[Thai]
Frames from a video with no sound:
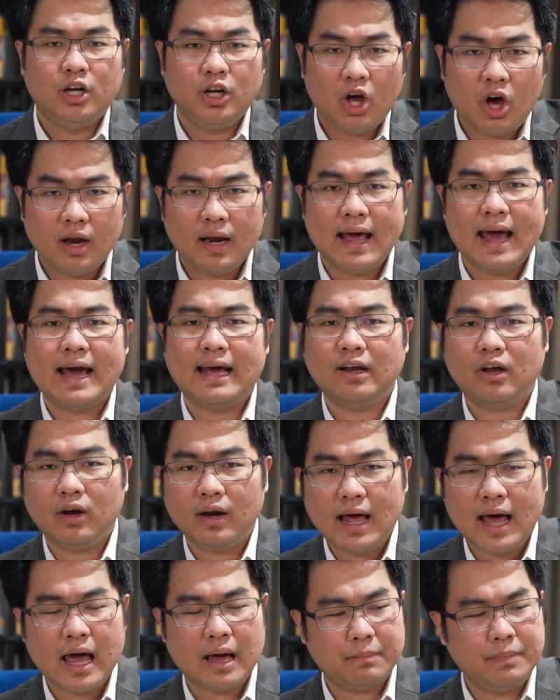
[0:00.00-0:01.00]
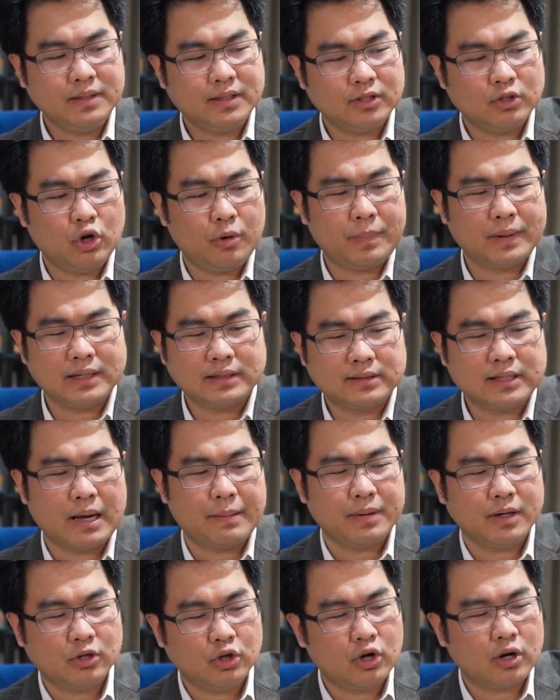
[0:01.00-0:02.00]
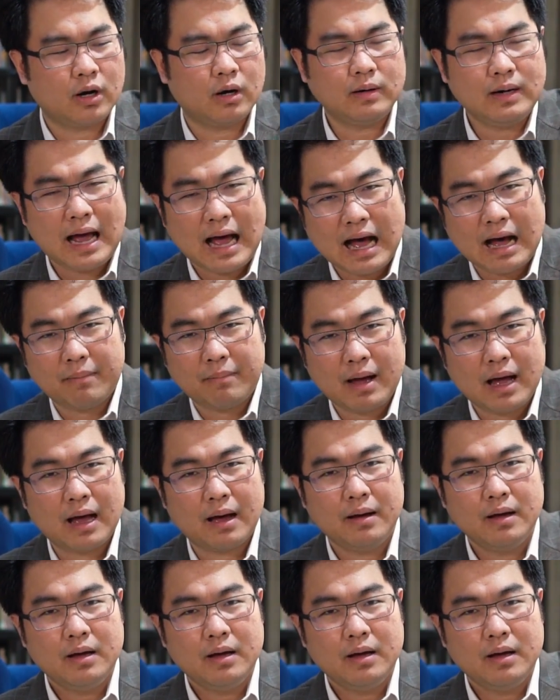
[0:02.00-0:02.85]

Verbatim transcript: รอแล่รอแล่เพิ่งจะโดนปฏิเสธเพิ่งจะโดนเขาด่ามา